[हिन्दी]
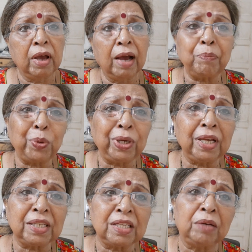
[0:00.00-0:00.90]
आप
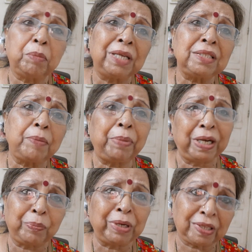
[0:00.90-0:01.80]
बोलेंगे सम्मान से
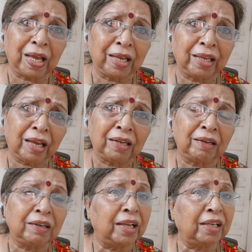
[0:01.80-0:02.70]
पेट भरता है क्या
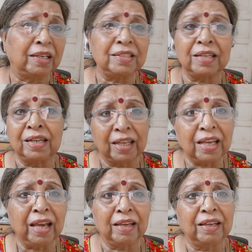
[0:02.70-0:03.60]
नहीं ऐसा नहीं है